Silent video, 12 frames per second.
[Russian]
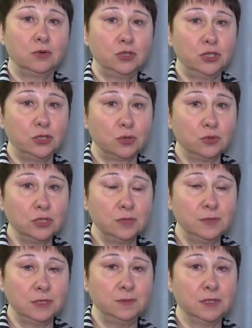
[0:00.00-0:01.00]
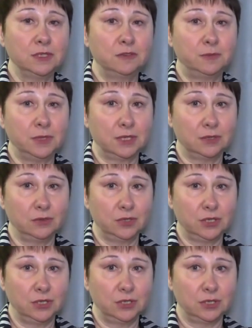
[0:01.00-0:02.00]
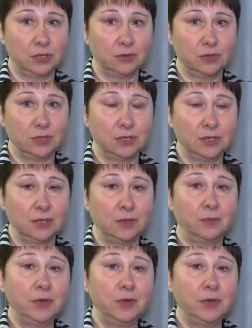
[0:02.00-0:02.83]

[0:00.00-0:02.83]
Очень трудно без методов прикладной кинезиологии.